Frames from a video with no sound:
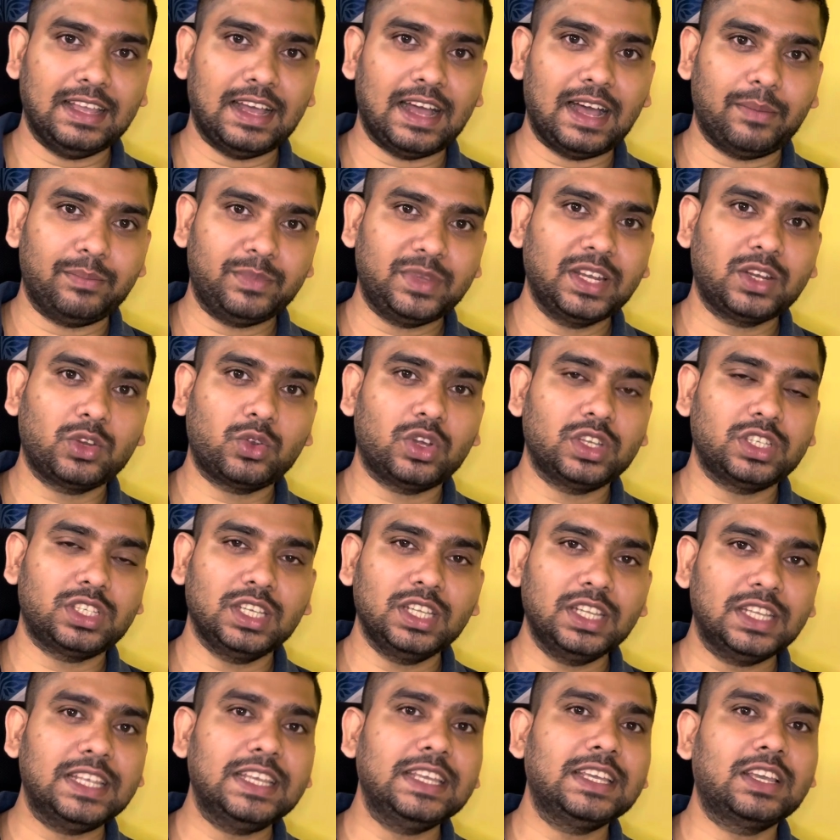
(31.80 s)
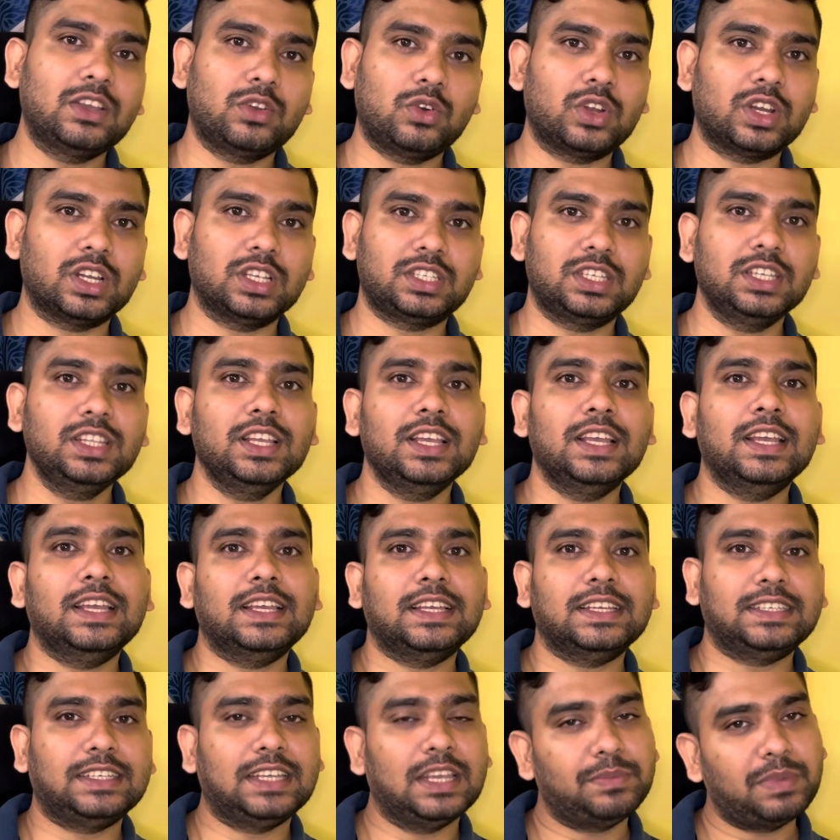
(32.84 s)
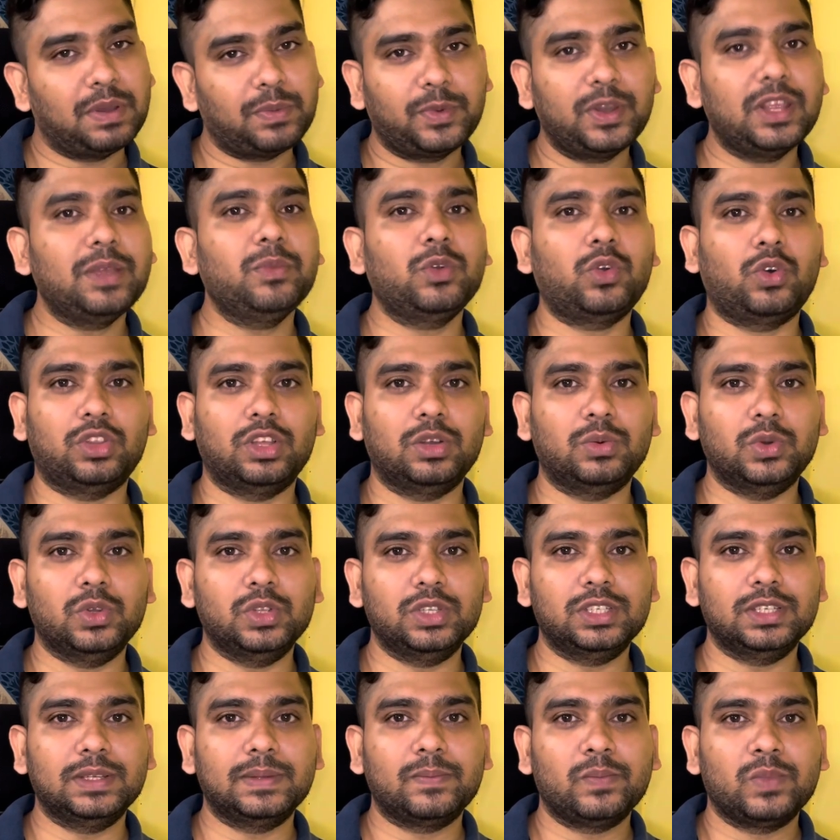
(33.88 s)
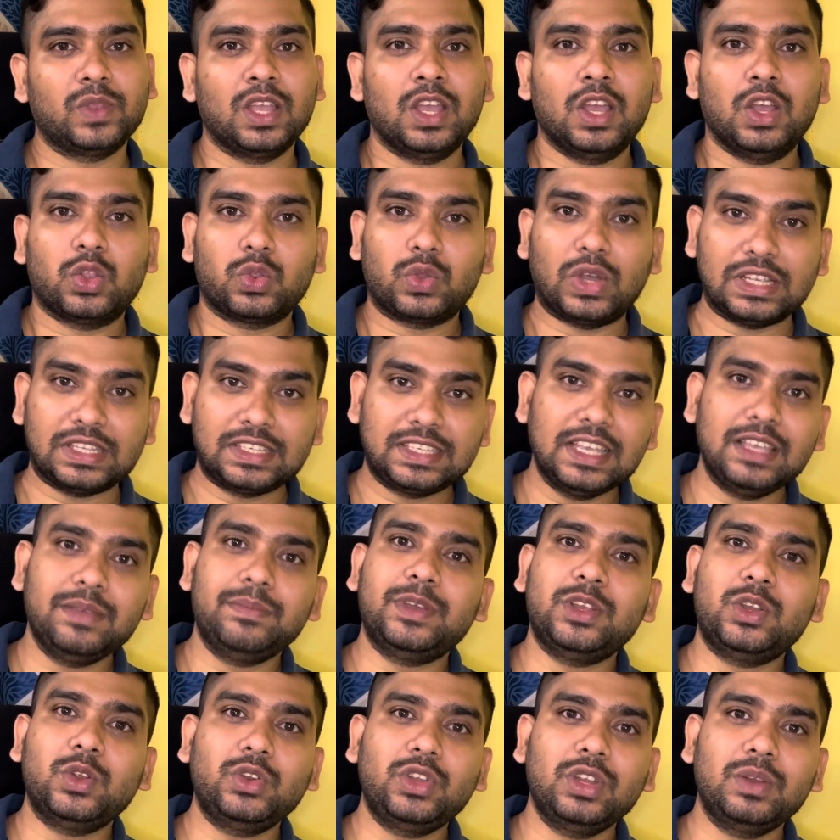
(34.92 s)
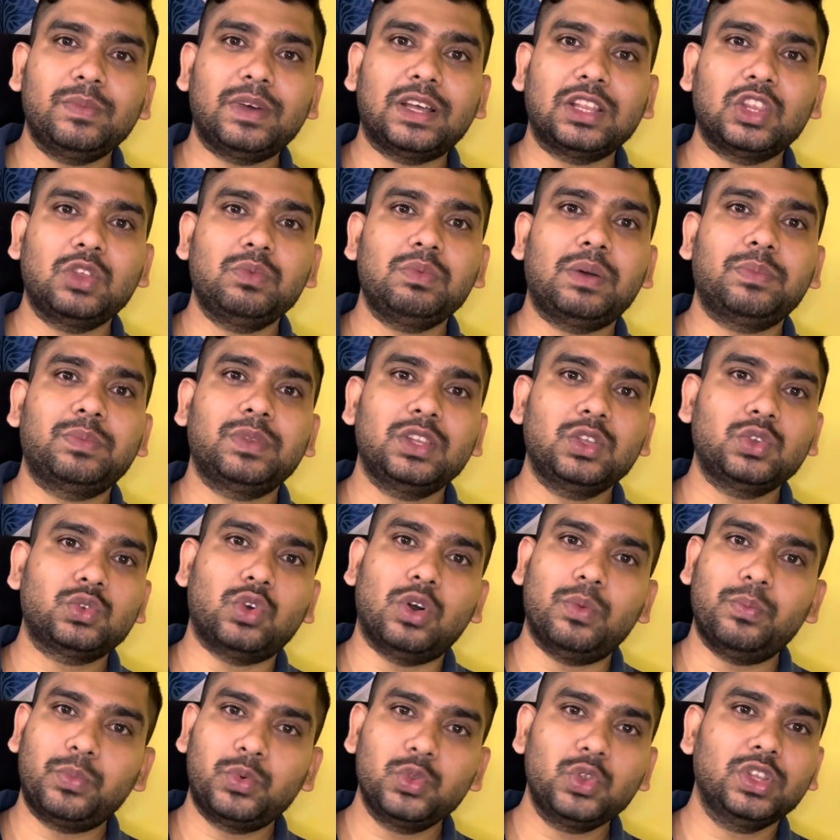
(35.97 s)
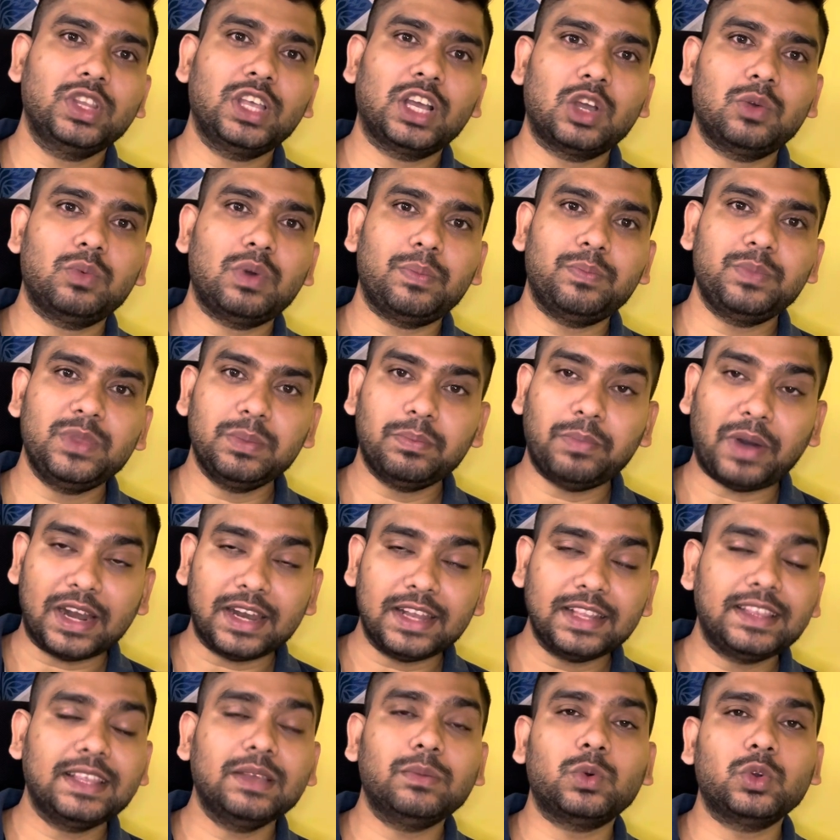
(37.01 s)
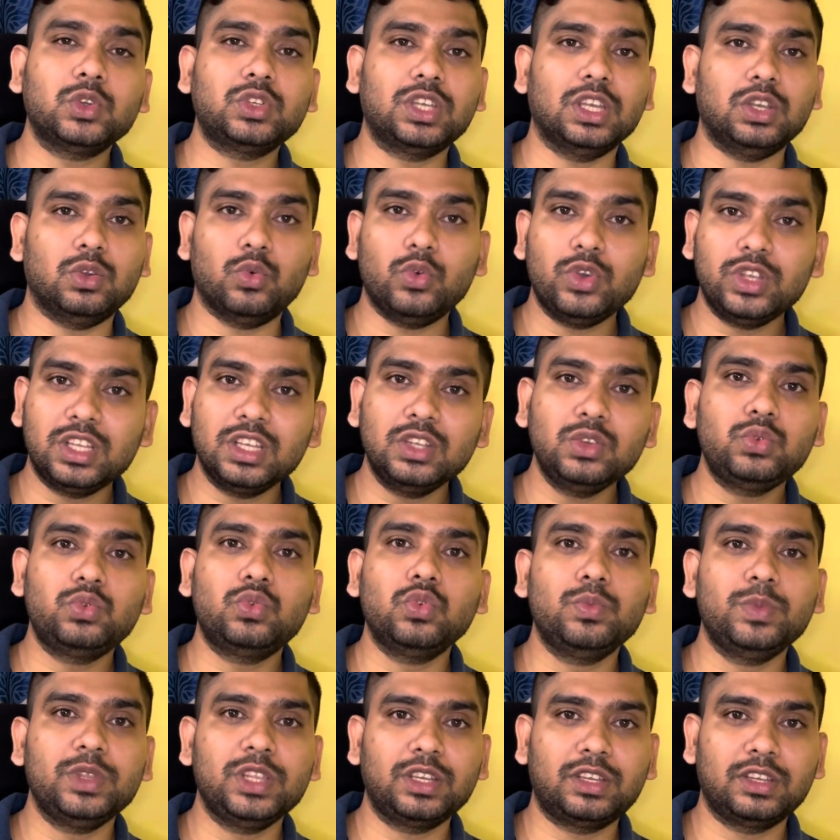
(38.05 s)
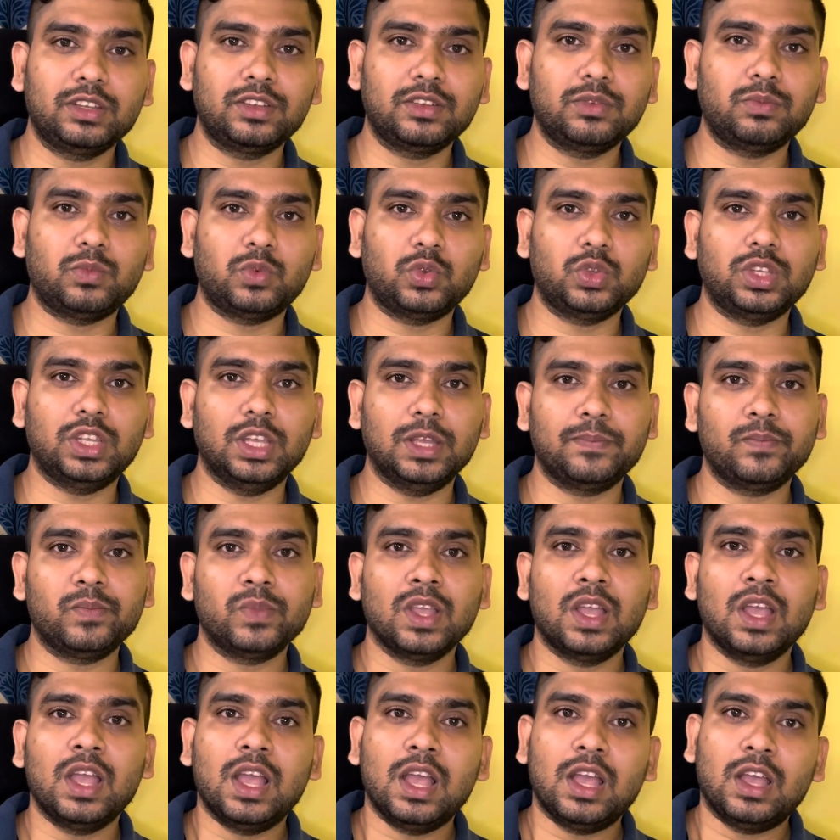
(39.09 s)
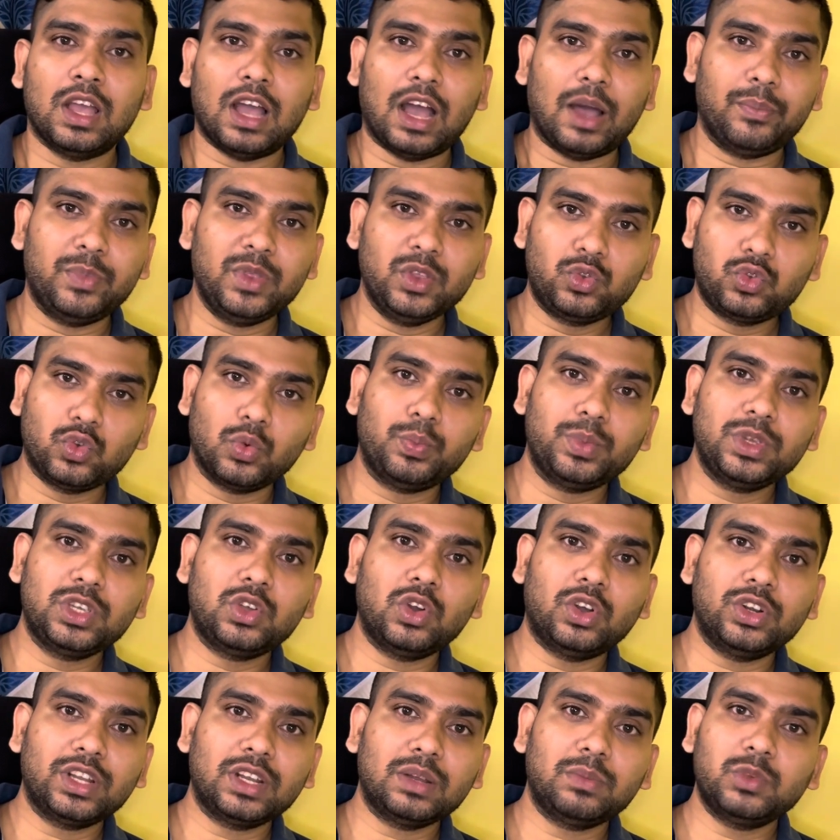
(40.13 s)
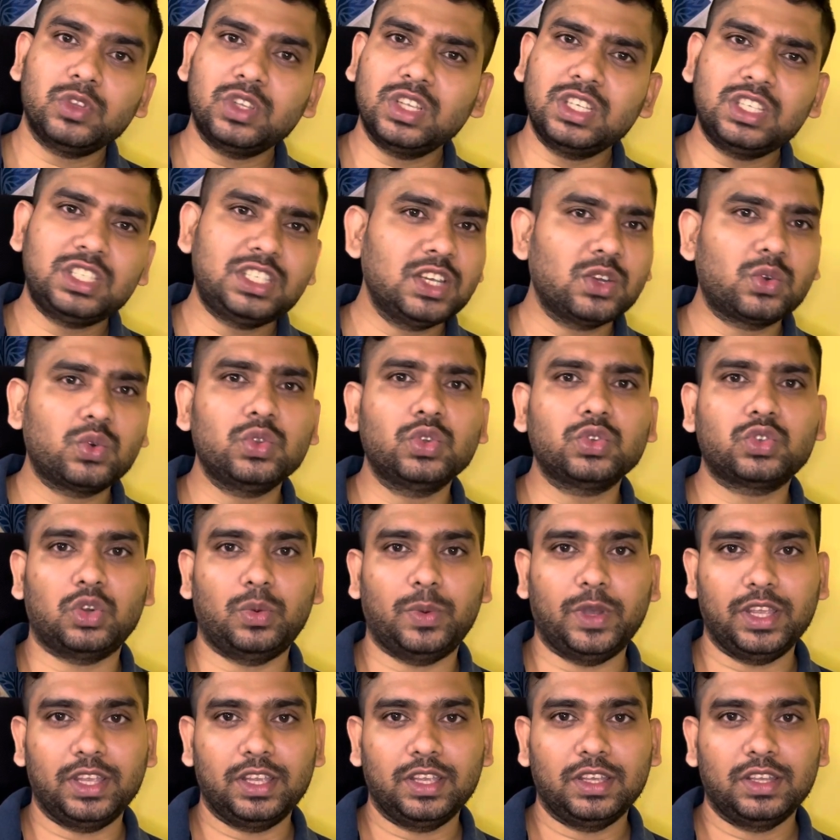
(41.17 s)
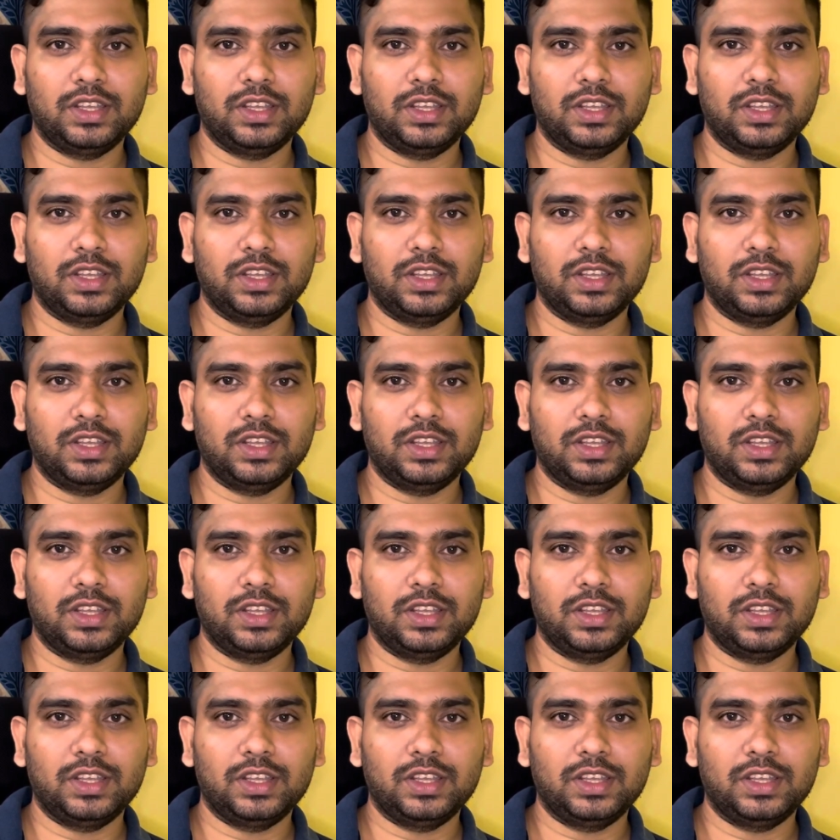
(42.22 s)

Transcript: আপডেট করাচ্ছেন লিঙ্ক করাচ্ছেন সেই ব্যাপারে আমি কথা বলছি তো আজকে এই ভিডিওটির মাধ্যমে আপনাদের সম্পূর্ণ দেখাবো আপনি বাড়িতে বসেই উইদিন টু মিনিটের মধ্যে আপনি চব্বিশ ঘন্টার মধ্যে যে কোনো সময়